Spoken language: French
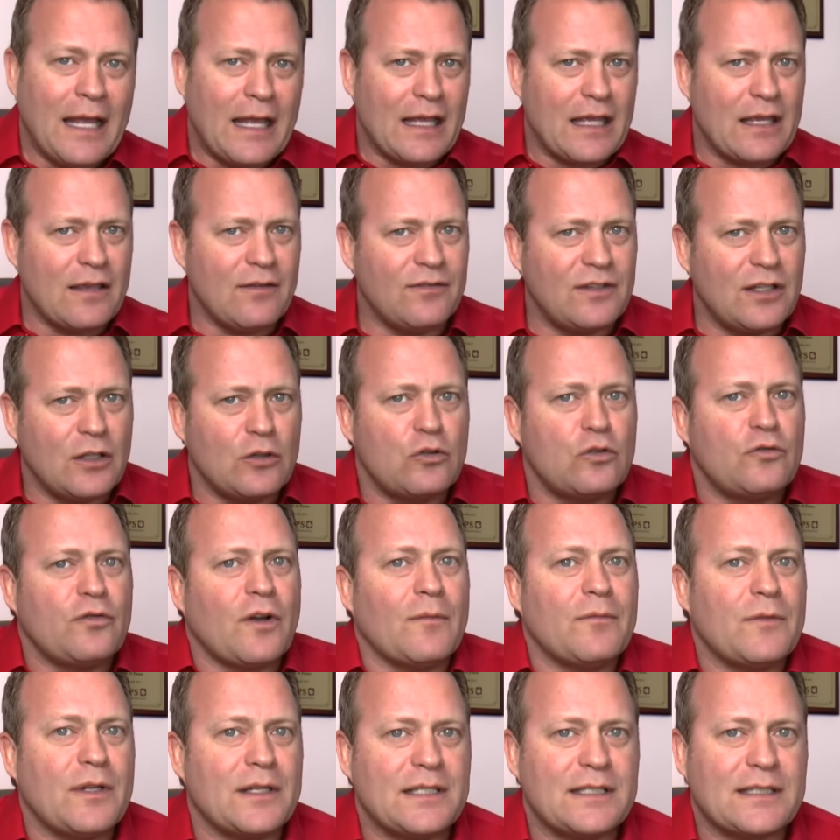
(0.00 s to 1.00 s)
et éviter toute
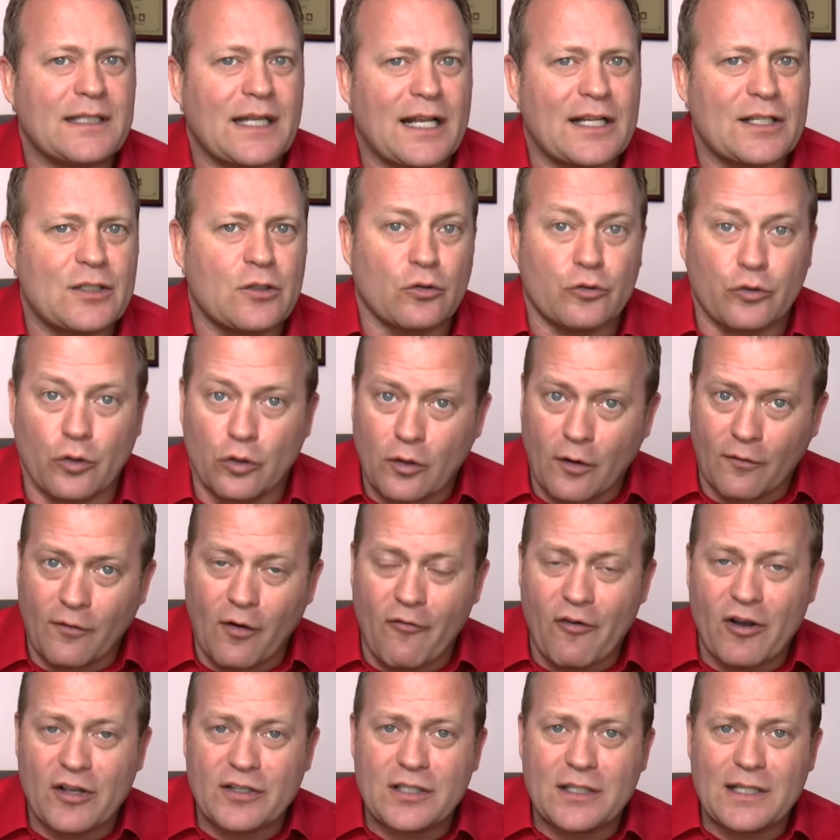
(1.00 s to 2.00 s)
forme de distraction. Donc, on va
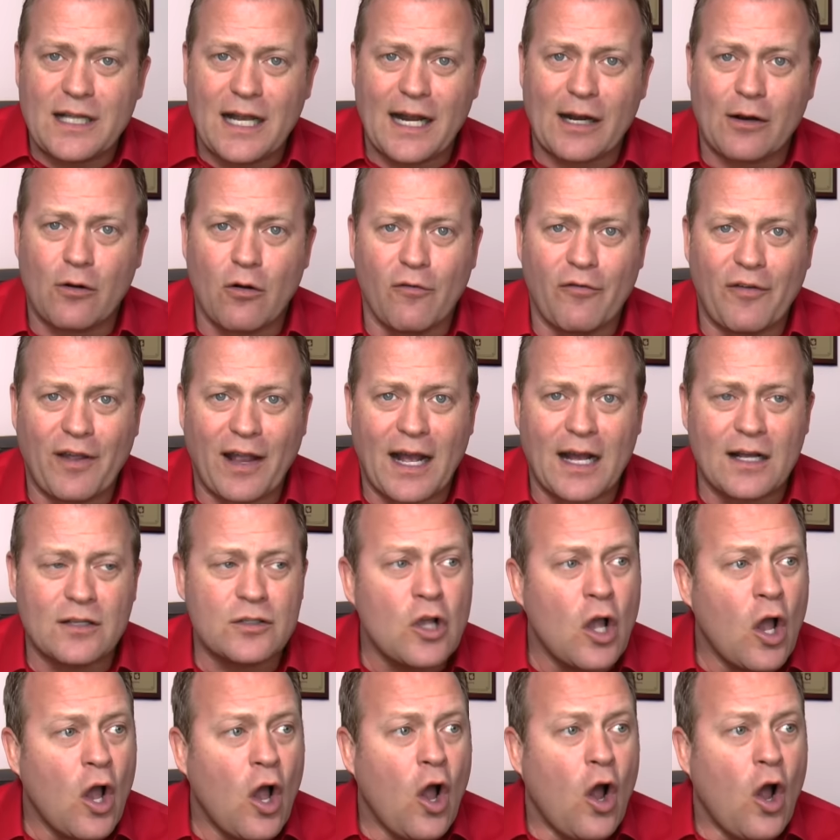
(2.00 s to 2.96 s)
voir ça dans la conférence.